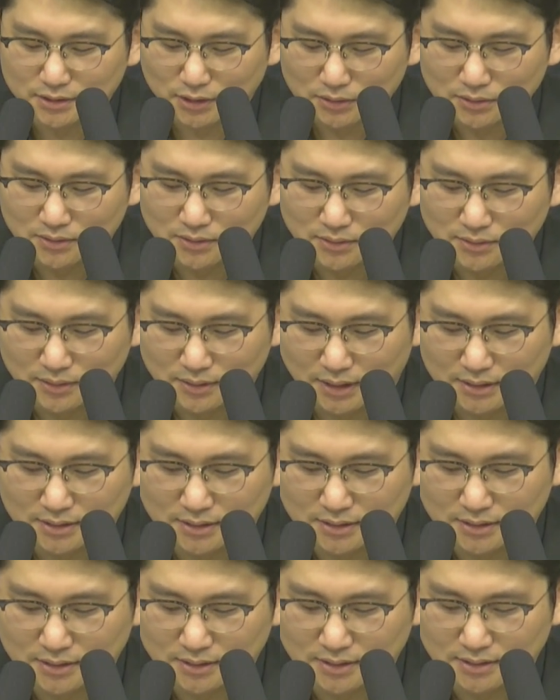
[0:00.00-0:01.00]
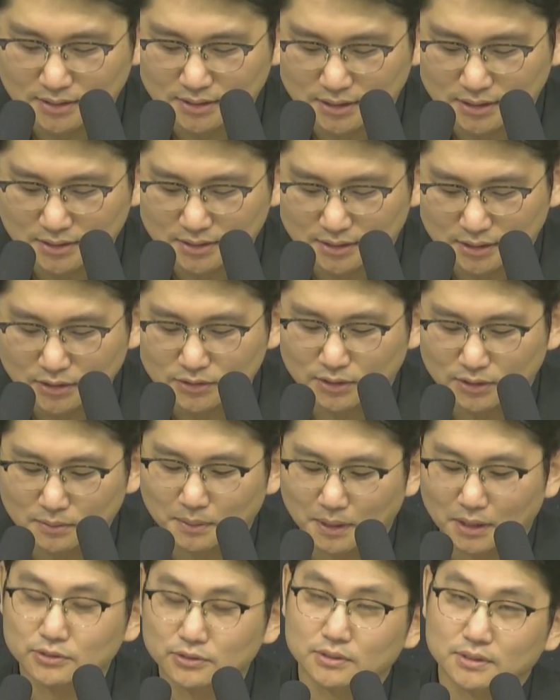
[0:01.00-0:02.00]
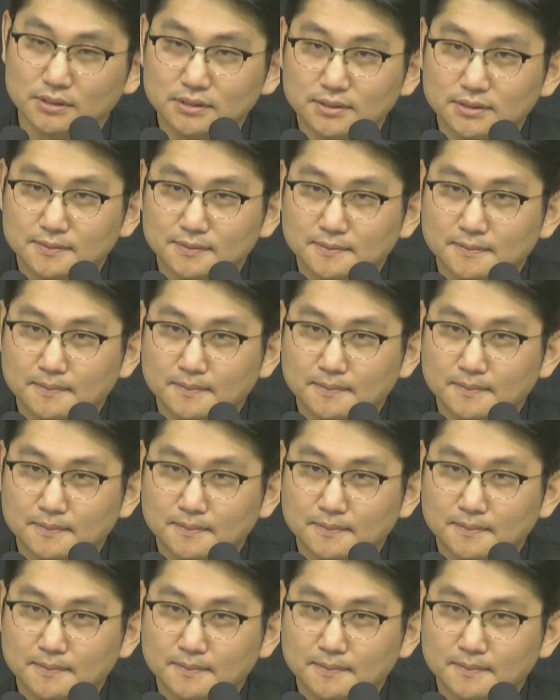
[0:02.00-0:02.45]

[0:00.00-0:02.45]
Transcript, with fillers: 섰던 것 같이 느껴져요. 바울은.